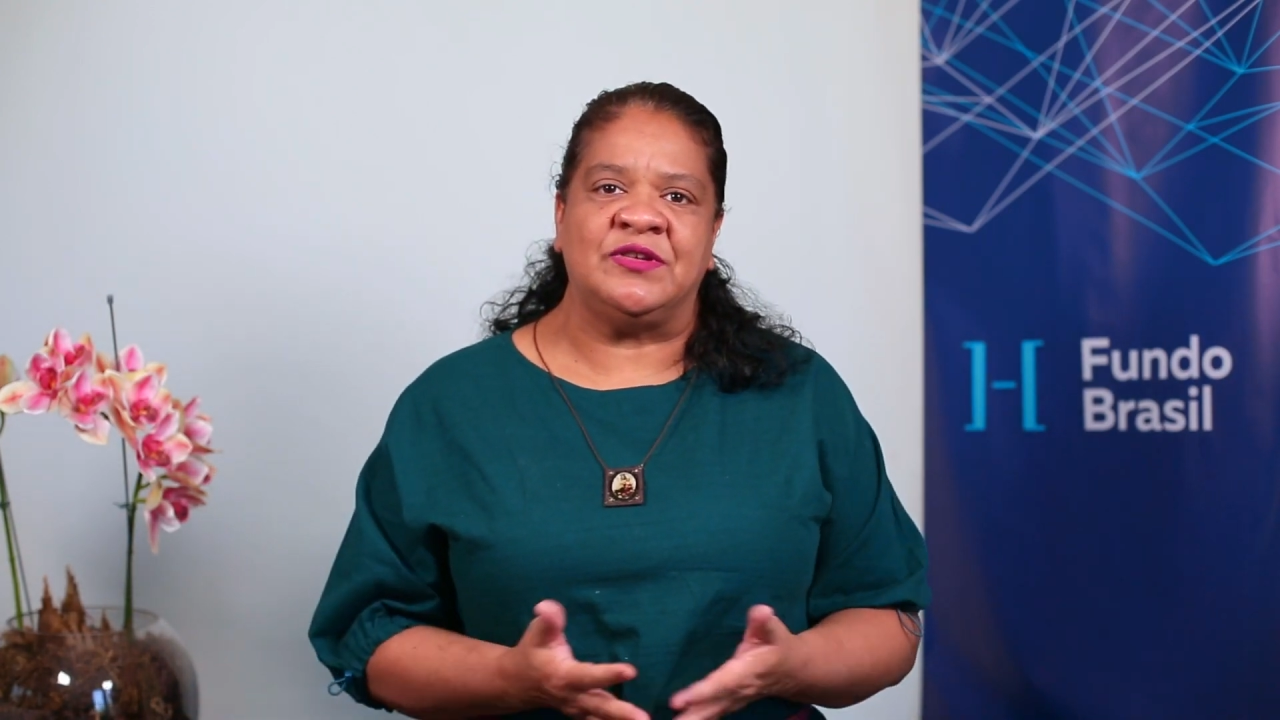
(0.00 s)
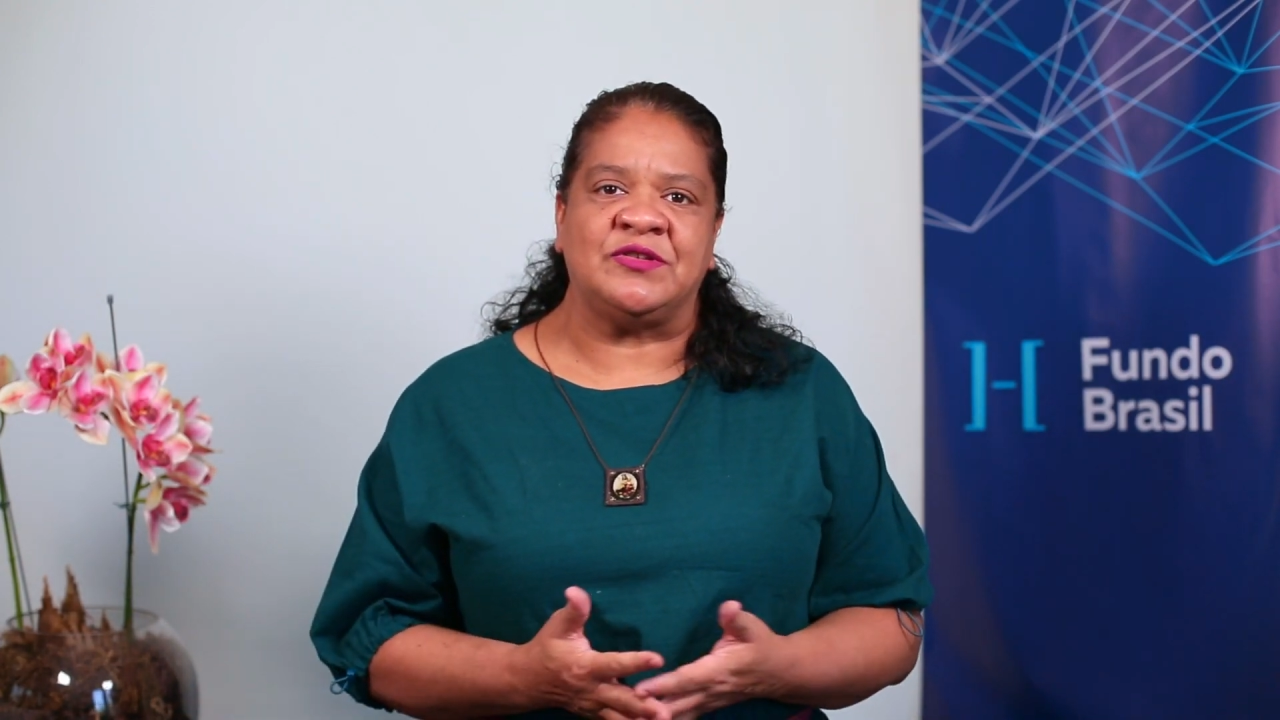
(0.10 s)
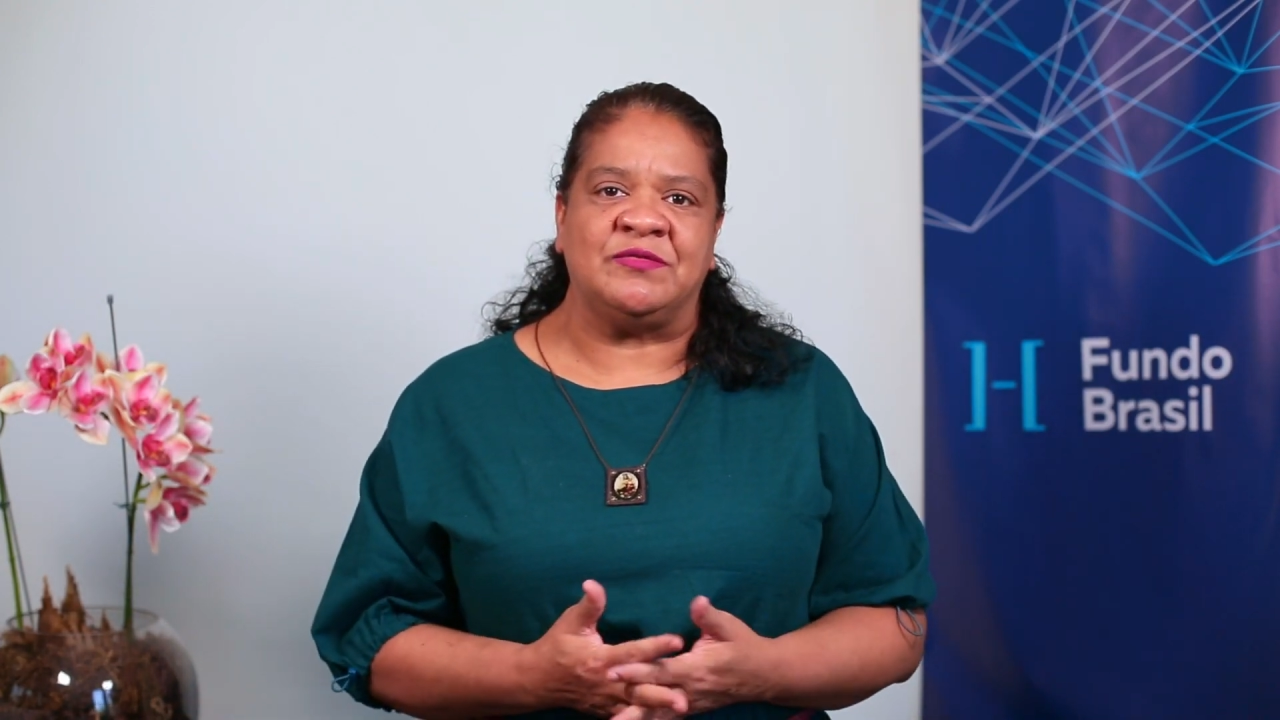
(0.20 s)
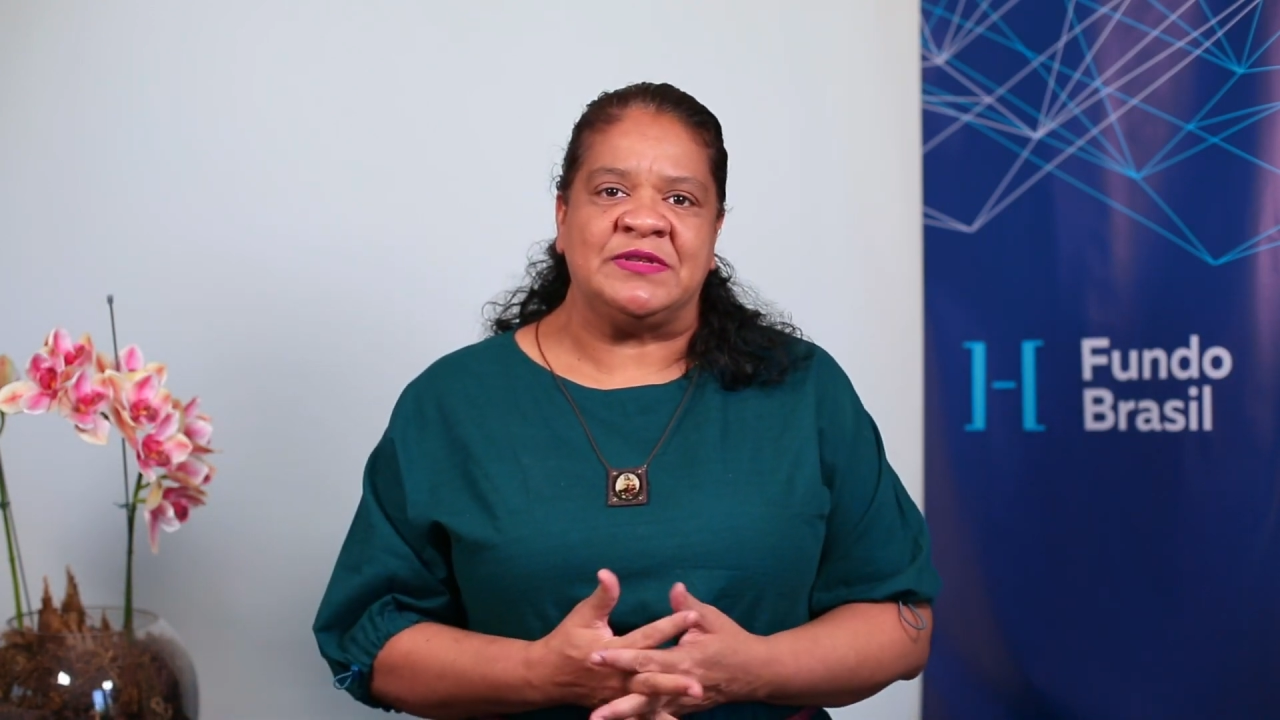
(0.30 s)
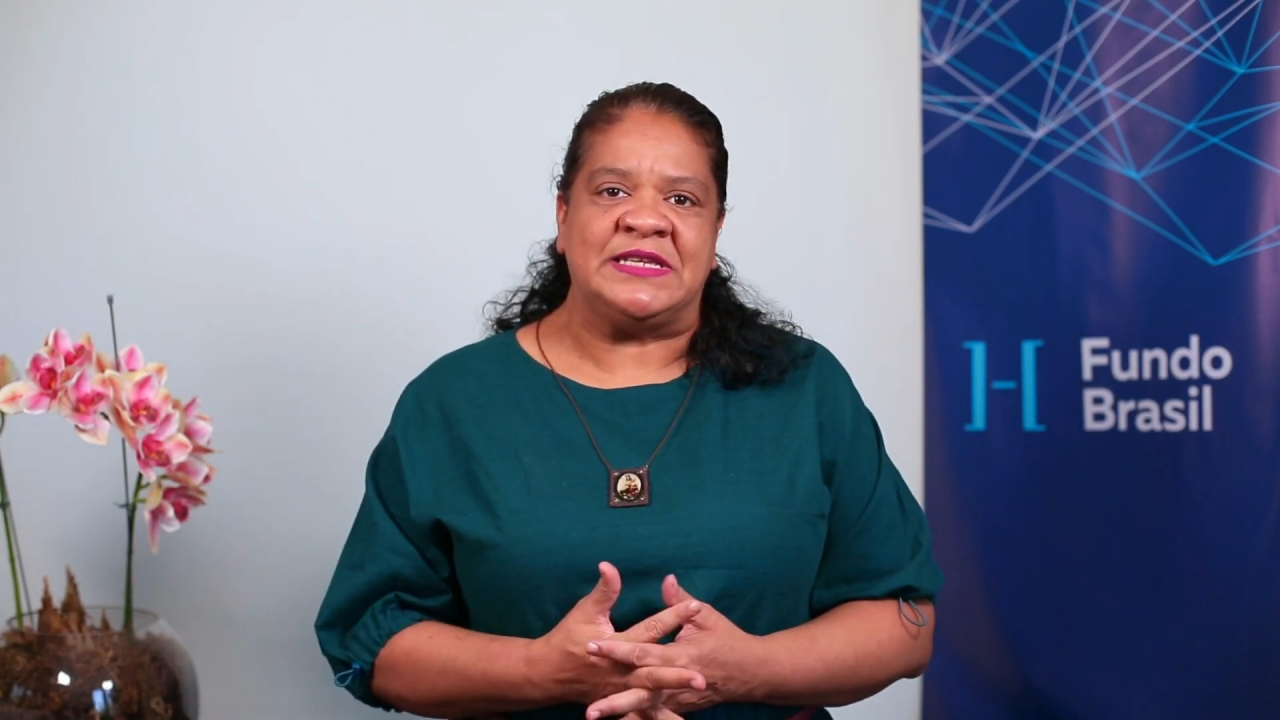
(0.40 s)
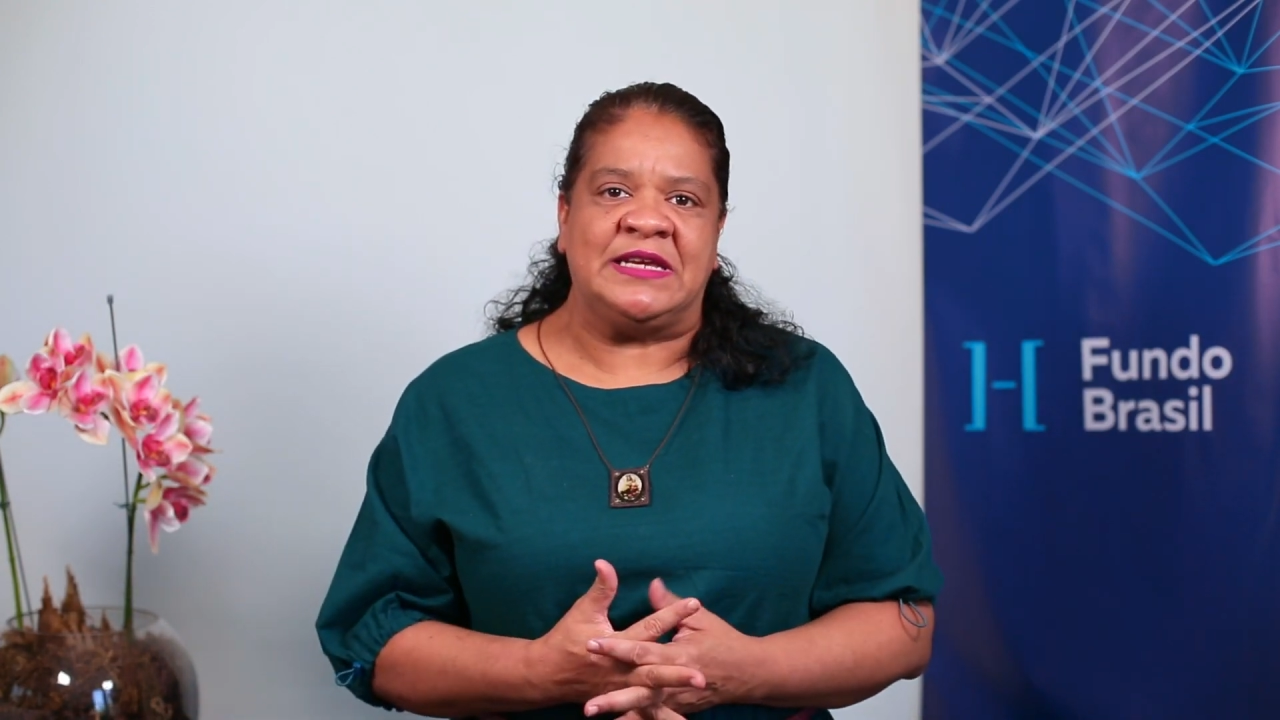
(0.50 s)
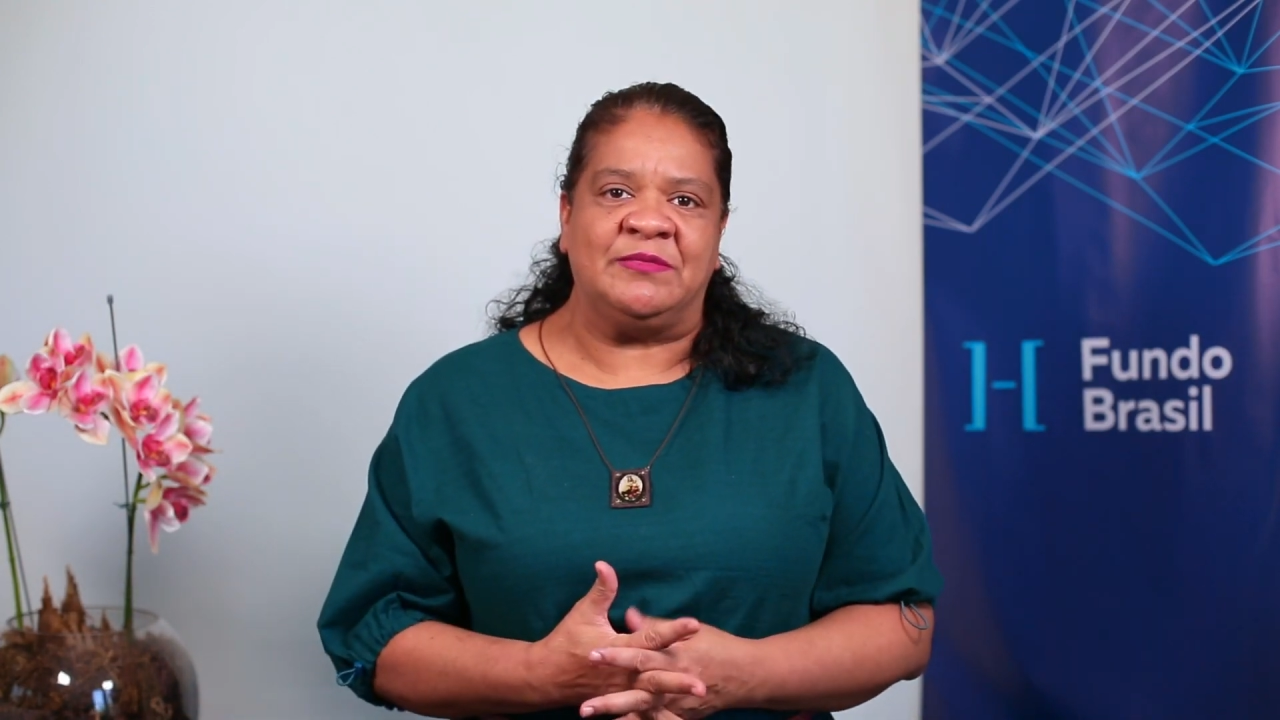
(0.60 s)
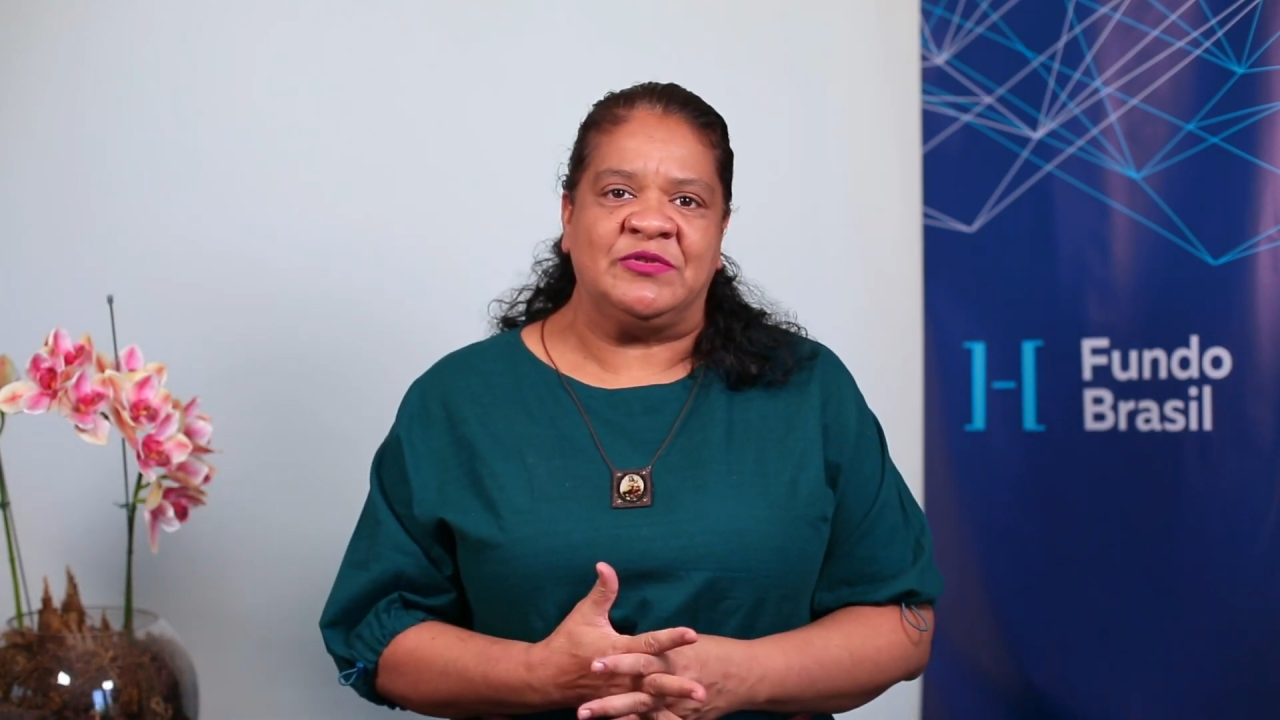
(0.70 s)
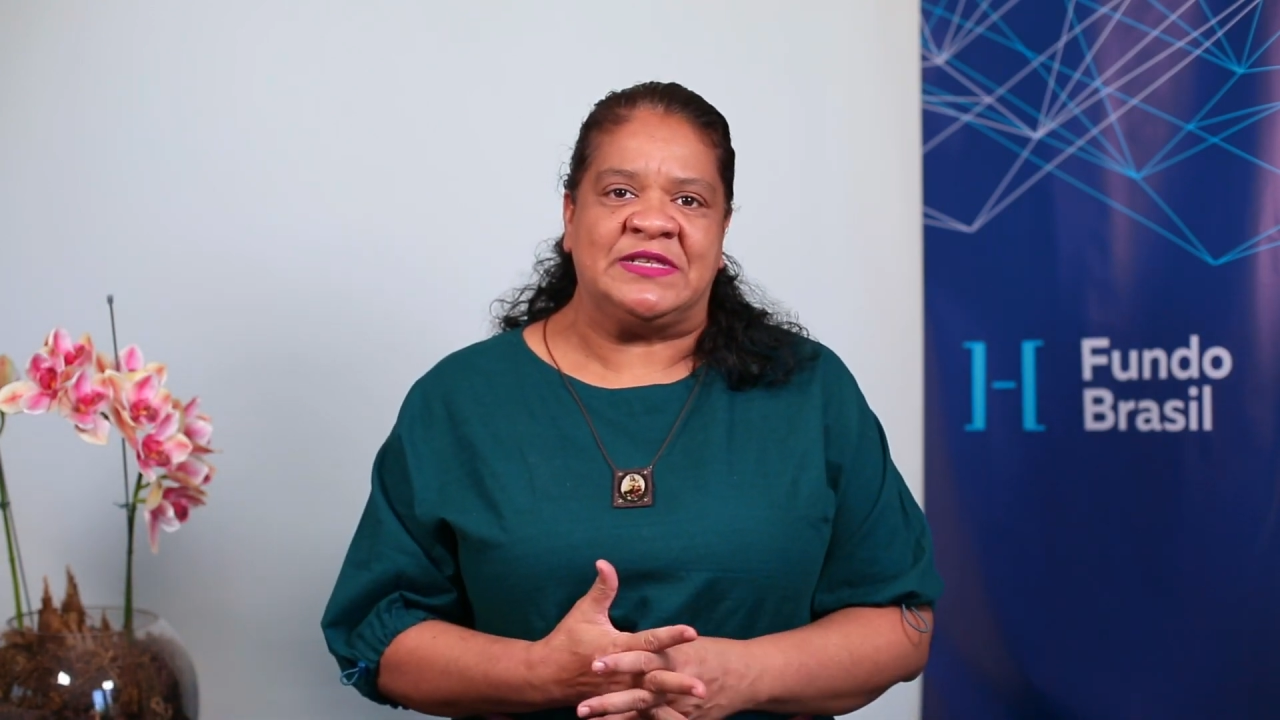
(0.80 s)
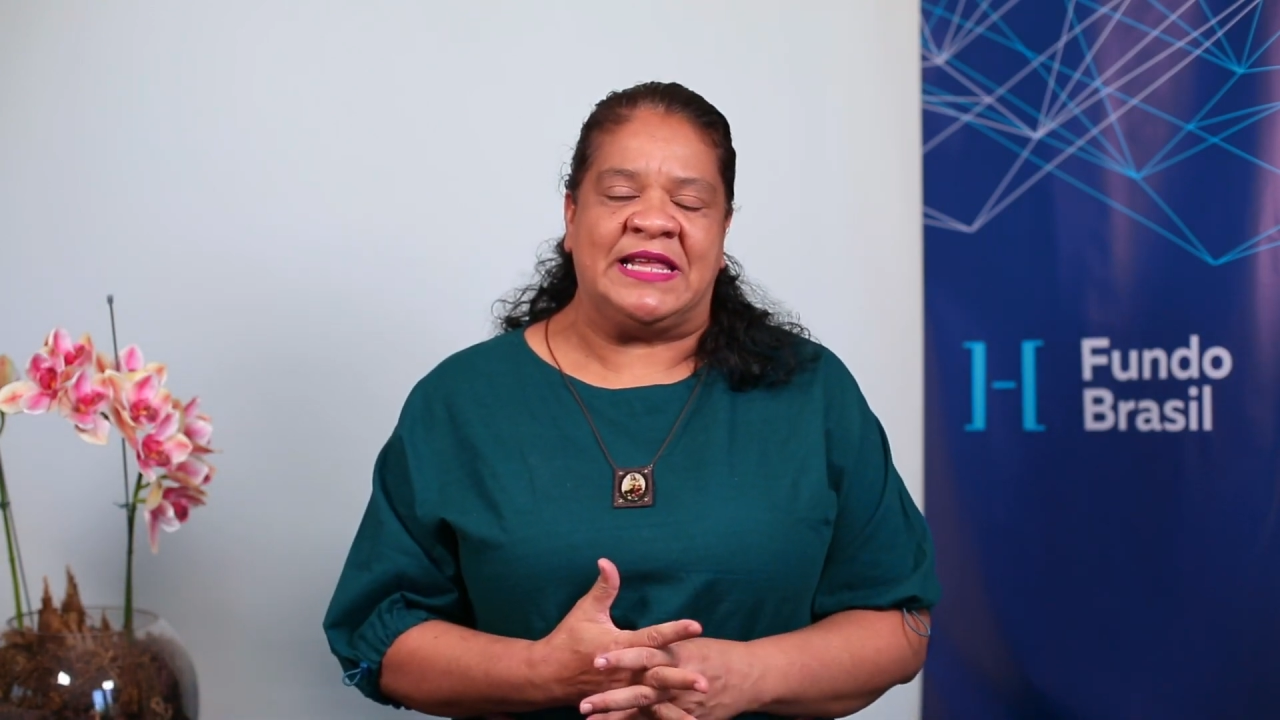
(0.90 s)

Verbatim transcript: nós conseguimos